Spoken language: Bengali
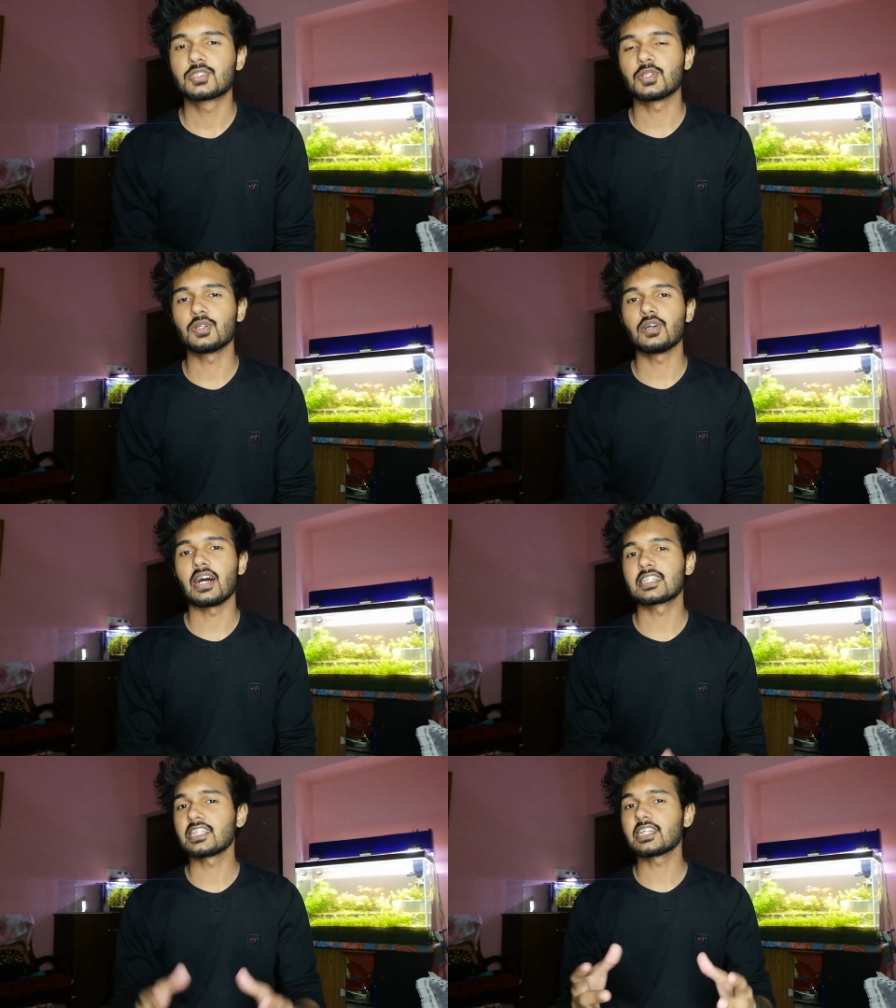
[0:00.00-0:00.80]
সো
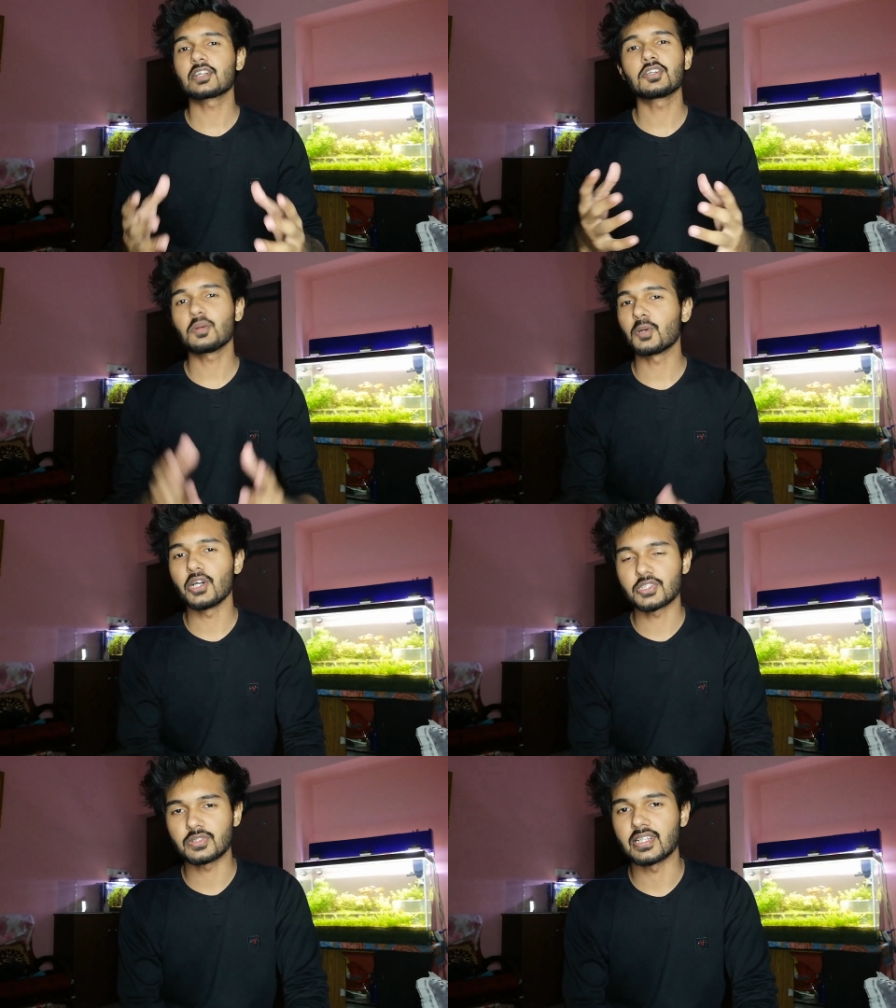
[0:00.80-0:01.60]
আর শেখার কোনো
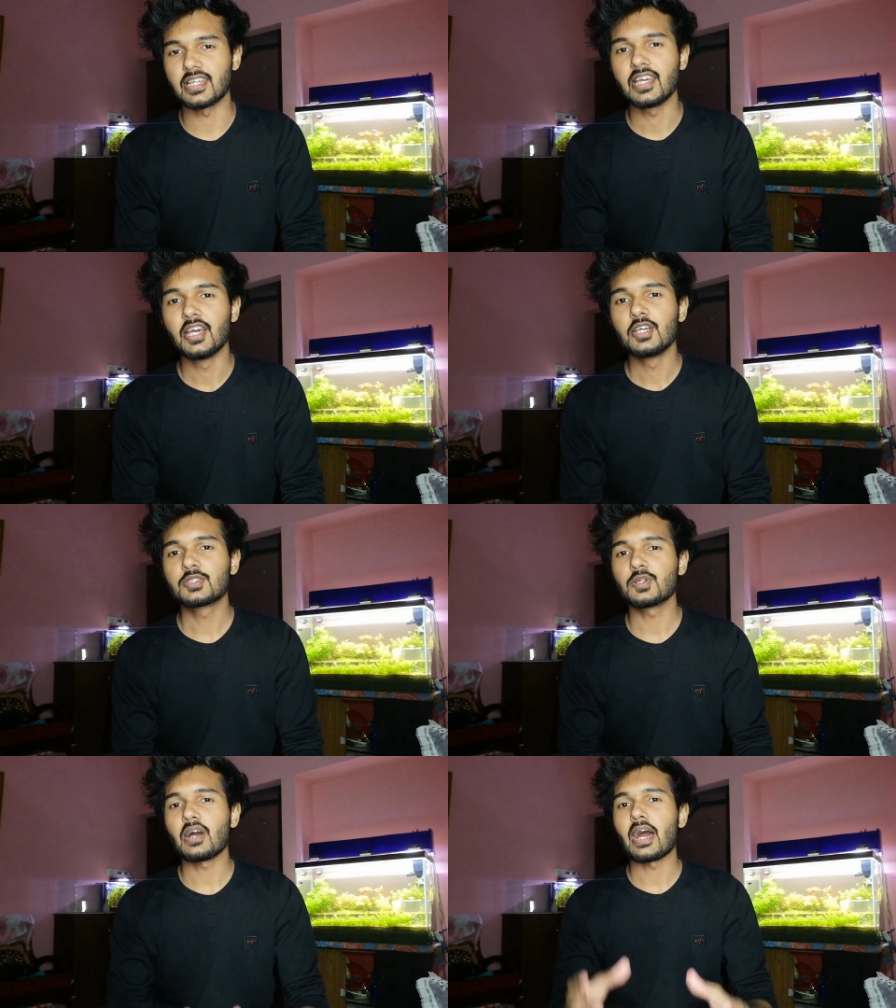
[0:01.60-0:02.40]
বয়সও নেই
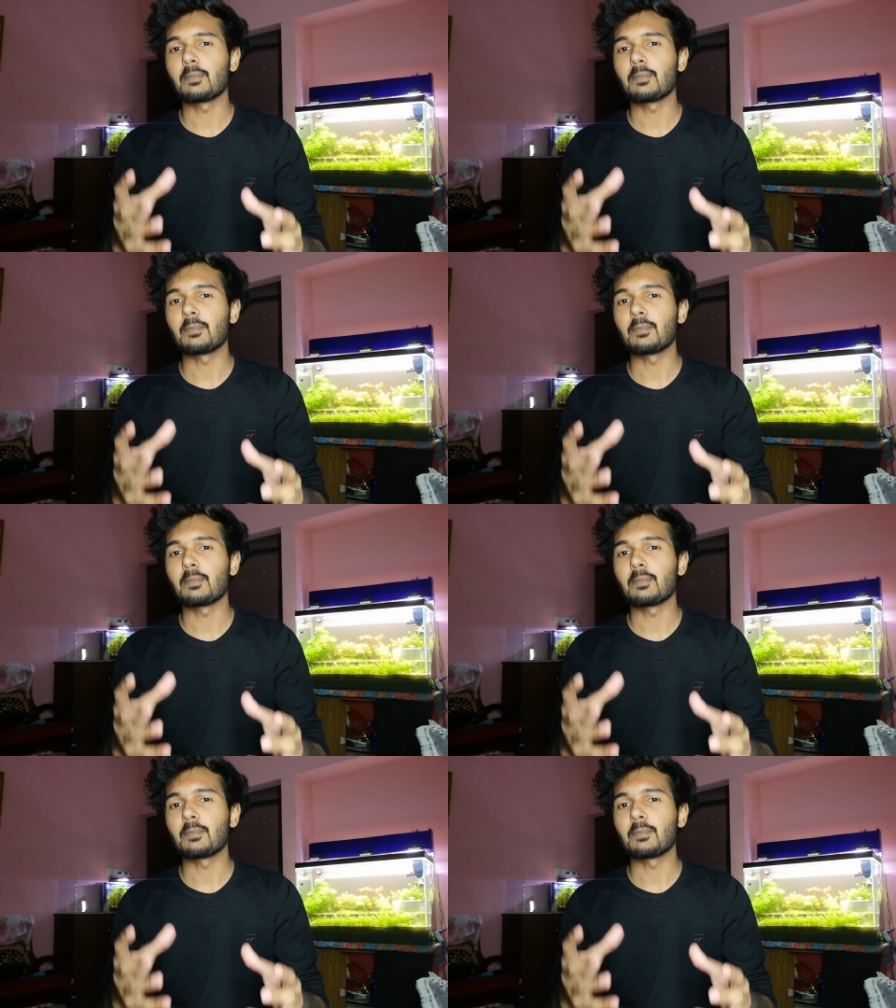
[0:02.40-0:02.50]
সো